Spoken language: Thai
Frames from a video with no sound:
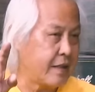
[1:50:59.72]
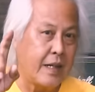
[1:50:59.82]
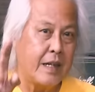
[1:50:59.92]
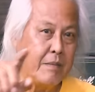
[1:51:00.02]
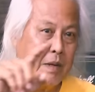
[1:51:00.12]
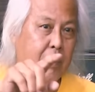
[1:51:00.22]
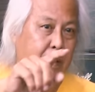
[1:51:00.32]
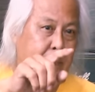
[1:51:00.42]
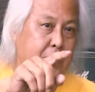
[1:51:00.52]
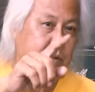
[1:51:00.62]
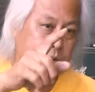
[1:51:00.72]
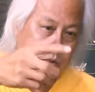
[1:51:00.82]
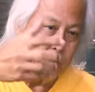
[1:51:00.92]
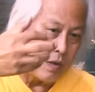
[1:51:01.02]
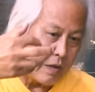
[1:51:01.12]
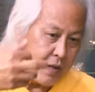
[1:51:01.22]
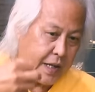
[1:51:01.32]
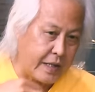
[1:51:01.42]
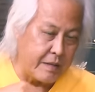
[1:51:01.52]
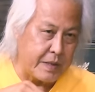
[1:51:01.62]
แต่นั่นหมายความว่าอยู่ที่ตัวเราเอ
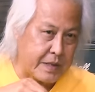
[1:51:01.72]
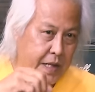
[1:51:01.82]
งที่เป็น